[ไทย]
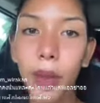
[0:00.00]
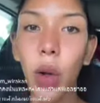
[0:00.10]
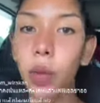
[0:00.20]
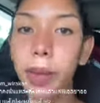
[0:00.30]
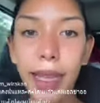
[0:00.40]
ค
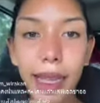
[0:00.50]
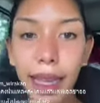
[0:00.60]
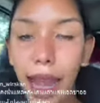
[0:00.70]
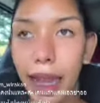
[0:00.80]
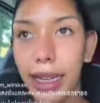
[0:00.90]
งไม่มี
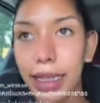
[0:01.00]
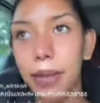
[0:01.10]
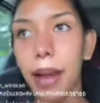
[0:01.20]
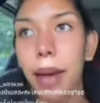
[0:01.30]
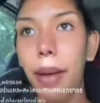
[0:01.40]
ใครอยากจะ
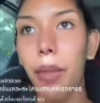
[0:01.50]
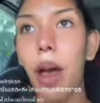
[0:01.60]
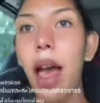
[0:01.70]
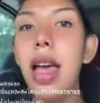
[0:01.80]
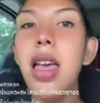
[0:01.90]
มาแบบว่า
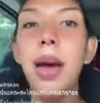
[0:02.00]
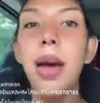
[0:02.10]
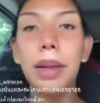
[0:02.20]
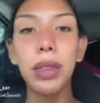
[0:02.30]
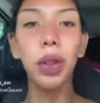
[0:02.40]

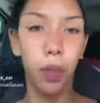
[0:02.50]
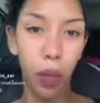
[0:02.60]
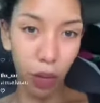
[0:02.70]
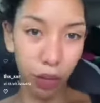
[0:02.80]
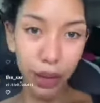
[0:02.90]
ประสบพ
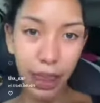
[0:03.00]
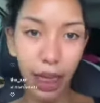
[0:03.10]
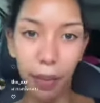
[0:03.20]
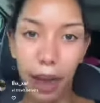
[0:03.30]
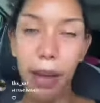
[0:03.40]
บเจอ
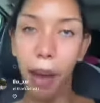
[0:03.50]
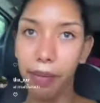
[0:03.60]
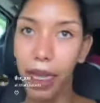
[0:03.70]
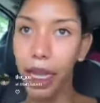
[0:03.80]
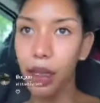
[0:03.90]
กับอะไรแบบ
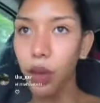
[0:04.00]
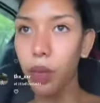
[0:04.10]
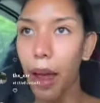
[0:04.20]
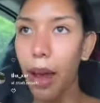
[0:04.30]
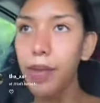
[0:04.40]
นี้ถูก
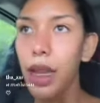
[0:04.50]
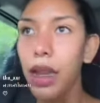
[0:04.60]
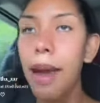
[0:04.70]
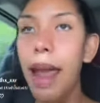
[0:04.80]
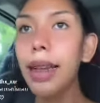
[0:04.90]
ปะ
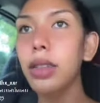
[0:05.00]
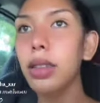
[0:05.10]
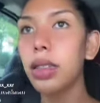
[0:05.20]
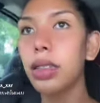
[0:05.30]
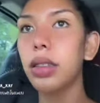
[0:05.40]
แม่งคือ
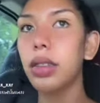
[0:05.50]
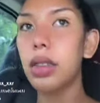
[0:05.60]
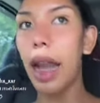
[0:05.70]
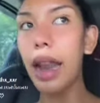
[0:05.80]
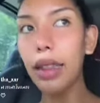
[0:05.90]
ทึด
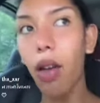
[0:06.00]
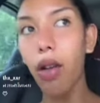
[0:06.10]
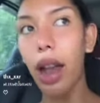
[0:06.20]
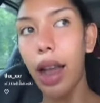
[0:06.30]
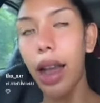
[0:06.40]
นะ ตอน
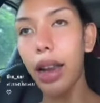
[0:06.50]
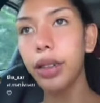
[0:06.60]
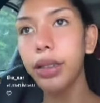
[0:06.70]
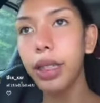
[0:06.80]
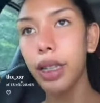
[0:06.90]
นั้นอะคื
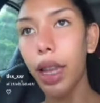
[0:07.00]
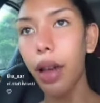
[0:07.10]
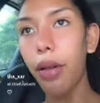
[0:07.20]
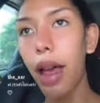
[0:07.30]
อคิดแค่ว่า